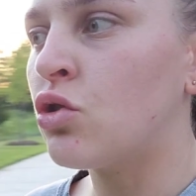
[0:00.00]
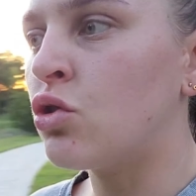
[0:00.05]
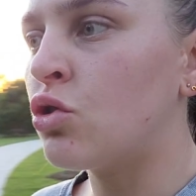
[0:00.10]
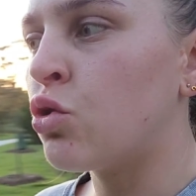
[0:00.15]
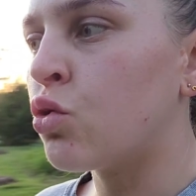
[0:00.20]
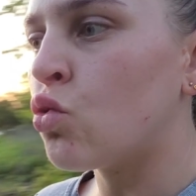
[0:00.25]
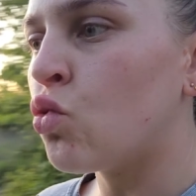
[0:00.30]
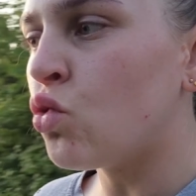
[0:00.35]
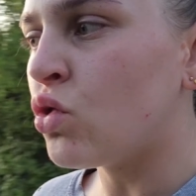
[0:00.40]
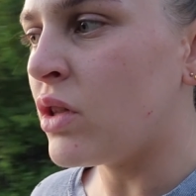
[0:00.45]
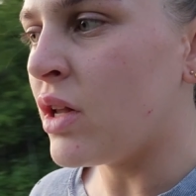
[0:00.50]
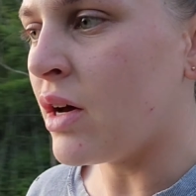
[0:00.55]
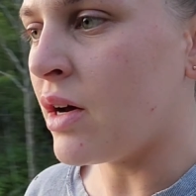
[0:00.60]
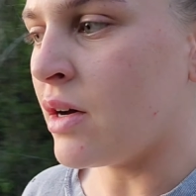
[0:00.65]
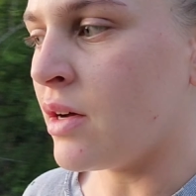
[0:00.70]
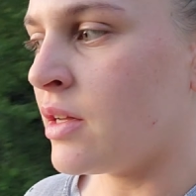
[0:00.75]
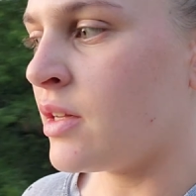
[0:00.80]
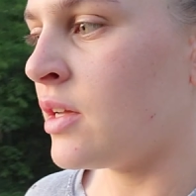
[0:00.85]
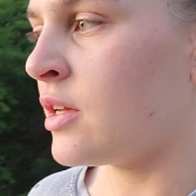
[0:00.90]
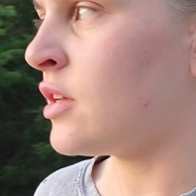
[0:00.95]

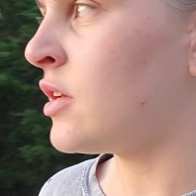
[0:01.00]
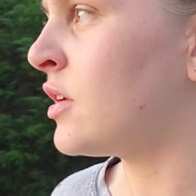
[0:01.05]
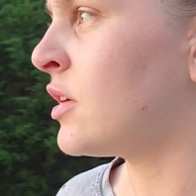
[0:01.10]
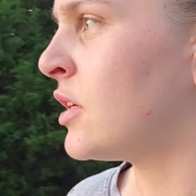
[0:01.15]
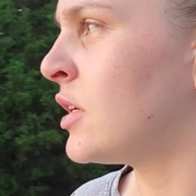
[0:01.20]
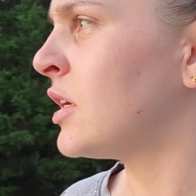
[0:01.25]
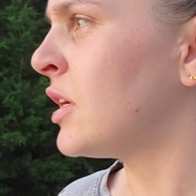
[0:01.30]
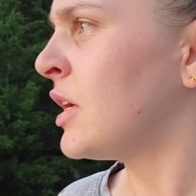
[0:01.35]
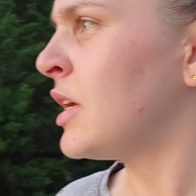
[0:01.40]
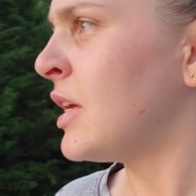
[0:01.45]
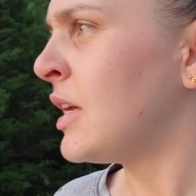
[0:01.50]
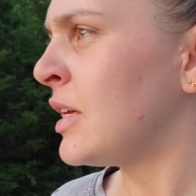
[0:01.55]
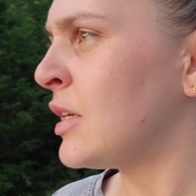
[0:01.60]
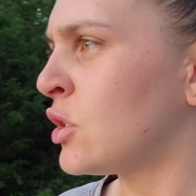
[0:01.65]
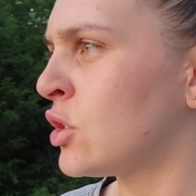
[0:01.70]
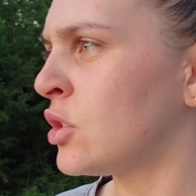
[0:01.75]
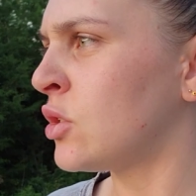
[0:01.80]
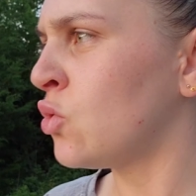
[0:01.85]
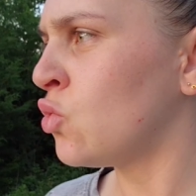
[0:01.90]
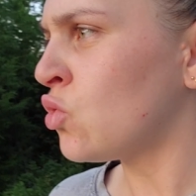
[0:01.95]
трудно
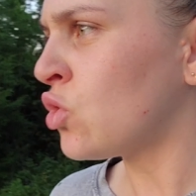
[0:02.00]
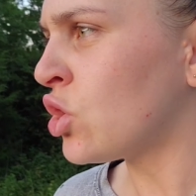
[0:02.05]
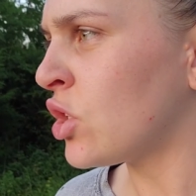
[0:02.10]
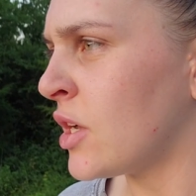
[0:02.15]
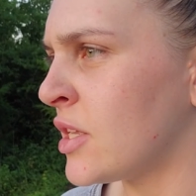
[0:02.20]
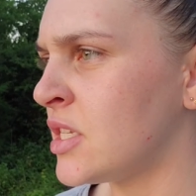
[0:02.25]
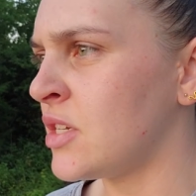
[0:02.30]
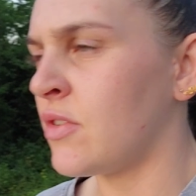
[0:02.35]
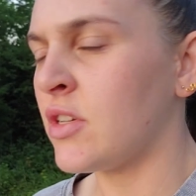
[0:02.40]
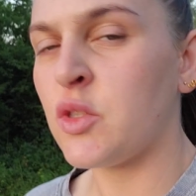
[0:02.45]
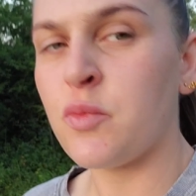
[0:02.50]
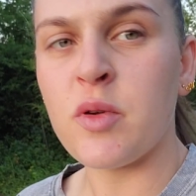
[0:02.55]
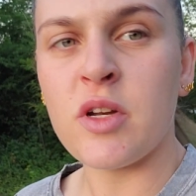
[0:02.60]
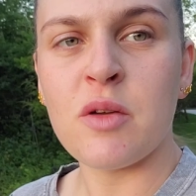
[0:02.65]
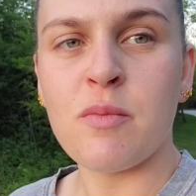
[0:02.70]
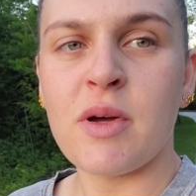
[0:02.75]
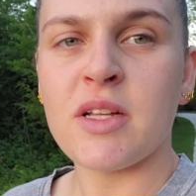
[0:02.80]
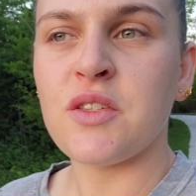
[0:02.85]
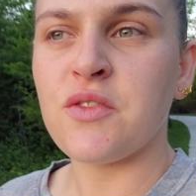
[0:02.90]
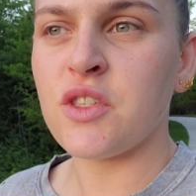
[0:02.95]
слушать и
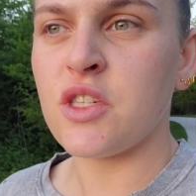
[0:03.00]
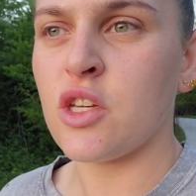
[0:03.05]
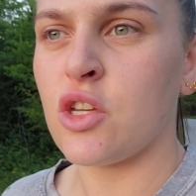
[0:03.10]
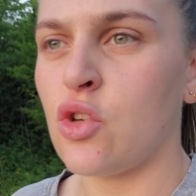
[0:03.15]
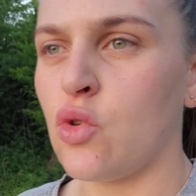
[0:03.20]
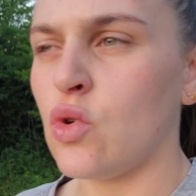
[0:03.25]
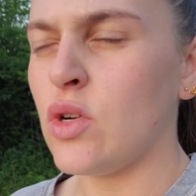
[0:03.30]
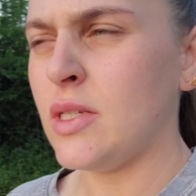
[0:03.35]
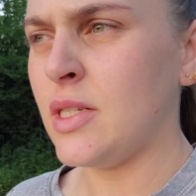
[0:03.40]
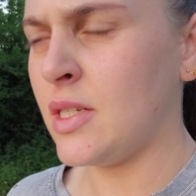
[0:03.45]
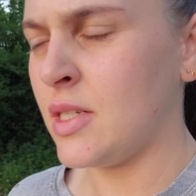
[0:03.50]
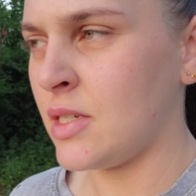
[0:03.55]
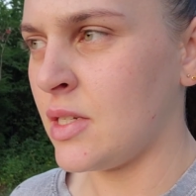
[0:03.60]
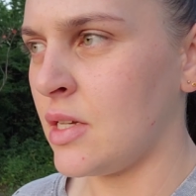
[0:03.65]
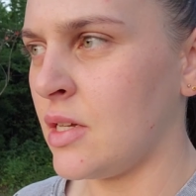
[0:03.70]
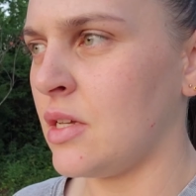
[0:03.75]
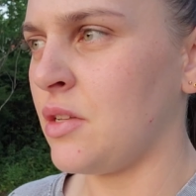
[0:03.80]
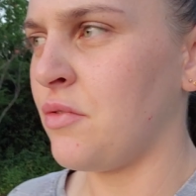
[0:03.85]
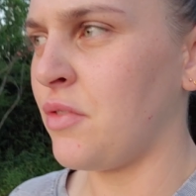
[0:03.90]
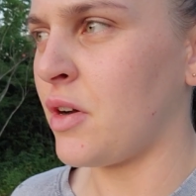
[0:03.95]
воспринимать всерьез
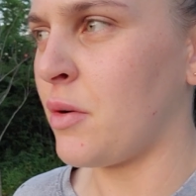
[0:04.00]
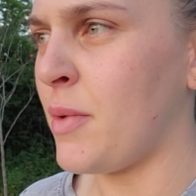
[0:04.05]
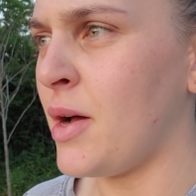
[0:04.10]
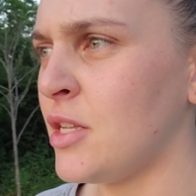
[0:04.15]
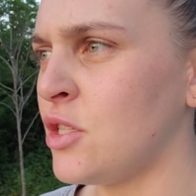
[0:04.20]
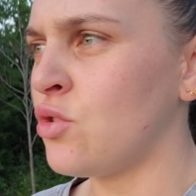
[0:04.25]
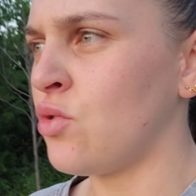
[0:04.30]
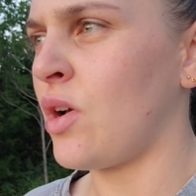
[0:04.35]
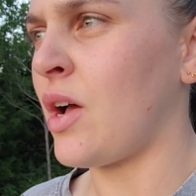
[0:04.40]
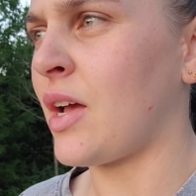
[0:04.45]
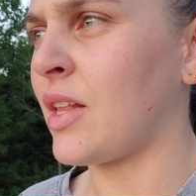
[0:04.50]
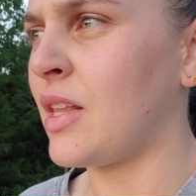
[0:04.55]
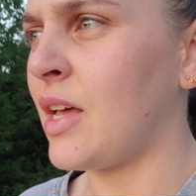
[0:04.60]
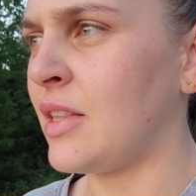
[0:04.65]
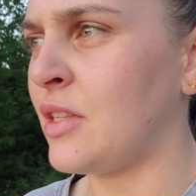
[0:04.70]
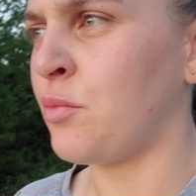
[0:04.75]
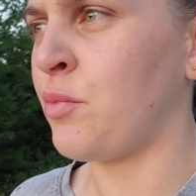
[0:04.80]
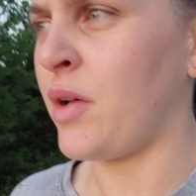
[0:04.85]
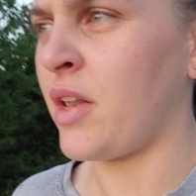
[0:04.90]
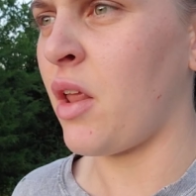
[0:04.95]
э, информацию, когда
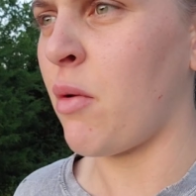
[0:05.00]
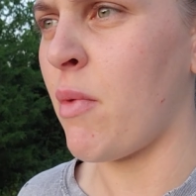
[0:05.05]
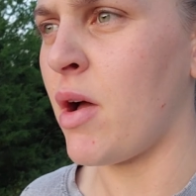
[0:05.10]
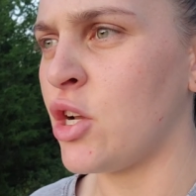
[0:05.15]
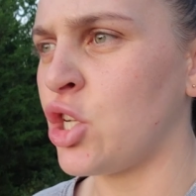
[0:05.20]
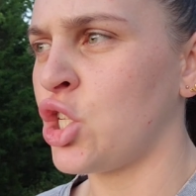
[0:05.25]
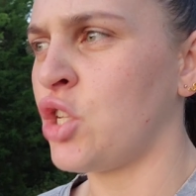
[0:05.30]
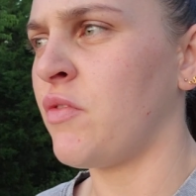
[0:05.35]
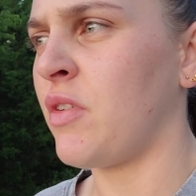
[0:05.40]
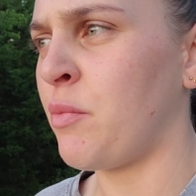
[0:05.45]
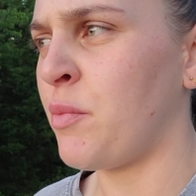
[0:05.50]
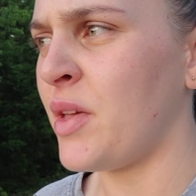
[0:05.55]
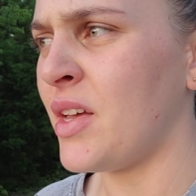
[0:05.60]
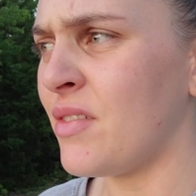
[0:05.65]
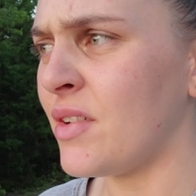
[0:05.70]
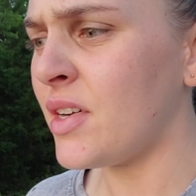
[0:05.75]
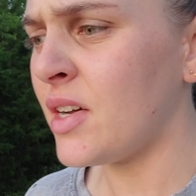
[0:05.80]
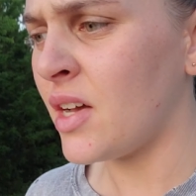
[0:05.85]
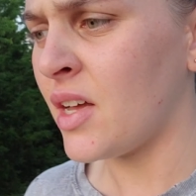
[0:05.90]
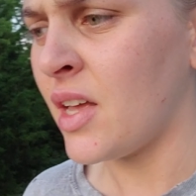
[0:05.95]
ты понимаешь, что,
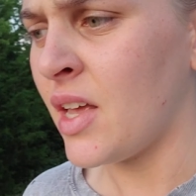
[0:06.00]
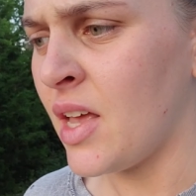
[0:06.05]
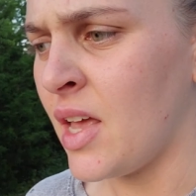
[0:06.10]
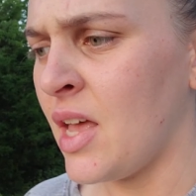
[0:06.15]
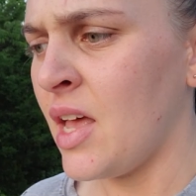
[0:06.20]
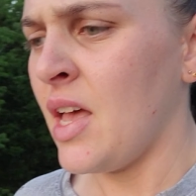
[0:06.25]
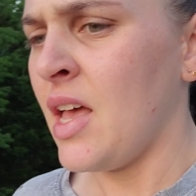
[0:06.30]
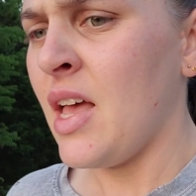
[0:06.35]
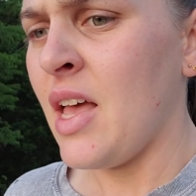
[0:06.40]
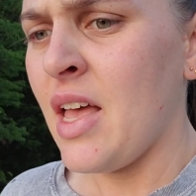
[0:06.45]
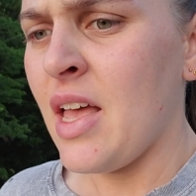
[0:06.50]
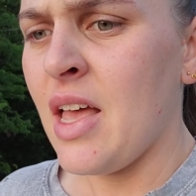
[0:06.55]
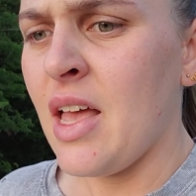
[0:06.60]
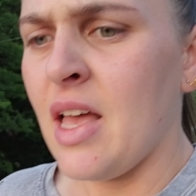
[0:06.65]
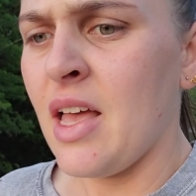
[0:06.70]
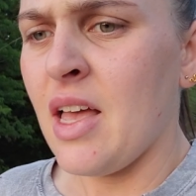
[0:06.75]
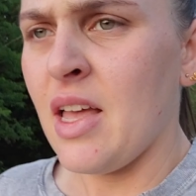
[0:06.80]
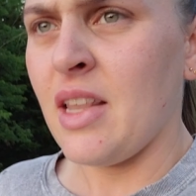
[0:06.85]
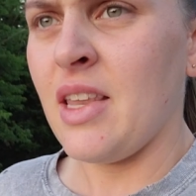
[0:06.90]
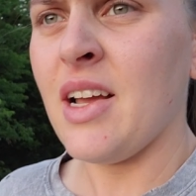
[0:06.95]
во-первых,
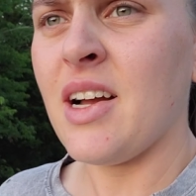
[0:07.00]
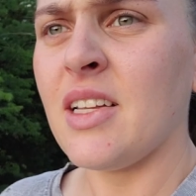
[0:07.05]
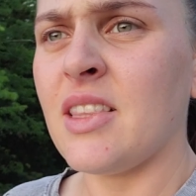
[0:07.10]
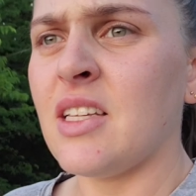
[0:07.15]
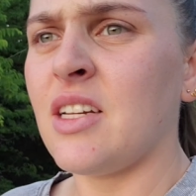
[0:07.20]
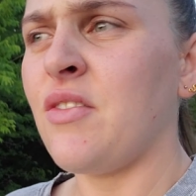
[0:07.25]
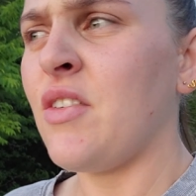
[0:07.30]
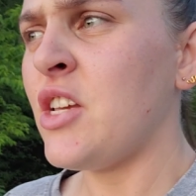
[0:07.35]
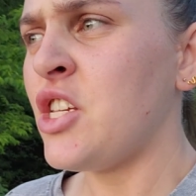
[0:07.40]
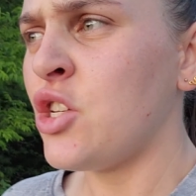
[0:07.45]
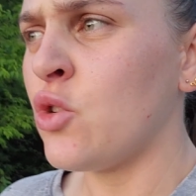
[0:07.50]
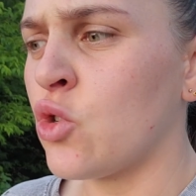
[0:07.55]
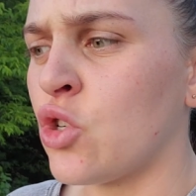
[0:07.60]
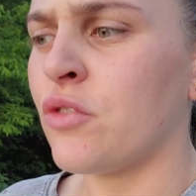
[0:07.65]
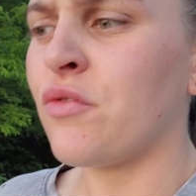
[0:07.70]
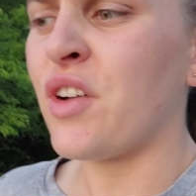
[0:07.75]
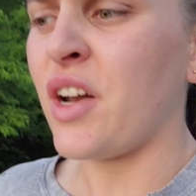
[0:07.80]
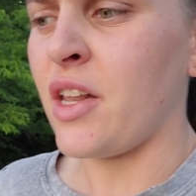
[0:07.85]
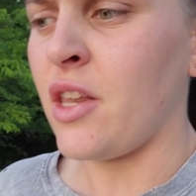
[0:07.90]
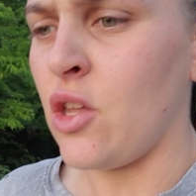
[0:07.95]
некоторые вещи
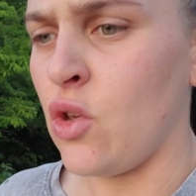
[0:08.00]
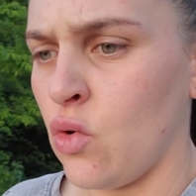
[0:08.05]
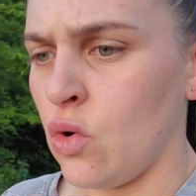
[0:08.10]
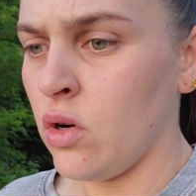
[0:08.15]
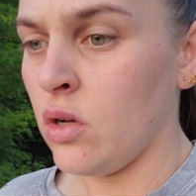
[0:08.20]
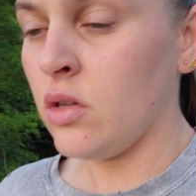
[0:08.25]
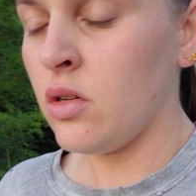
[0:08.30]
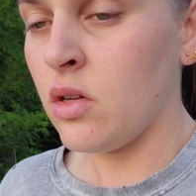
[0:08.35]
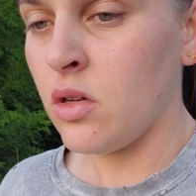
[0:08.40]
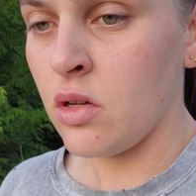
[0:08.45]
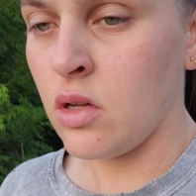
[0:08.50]
уже вранье,